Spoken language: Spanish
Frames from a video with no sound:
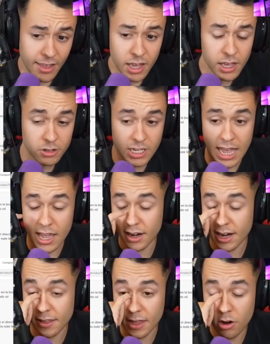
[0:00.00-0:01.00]
nada, o sea,
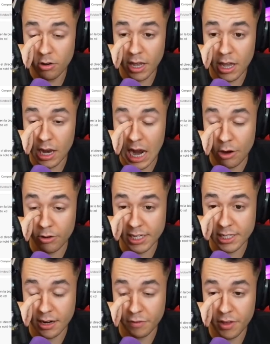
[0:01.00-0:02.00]
en realidad lo que, a lo
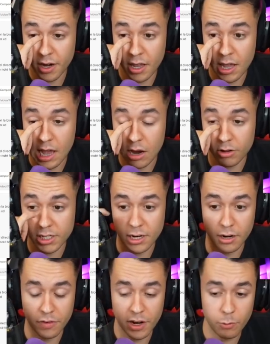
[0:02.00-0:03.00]
que se refiere, a lo que
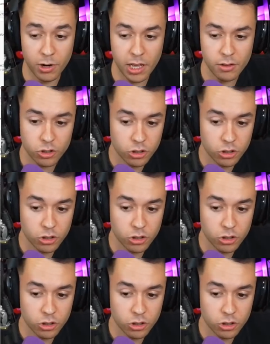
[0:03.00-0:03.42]
se refiere Willy,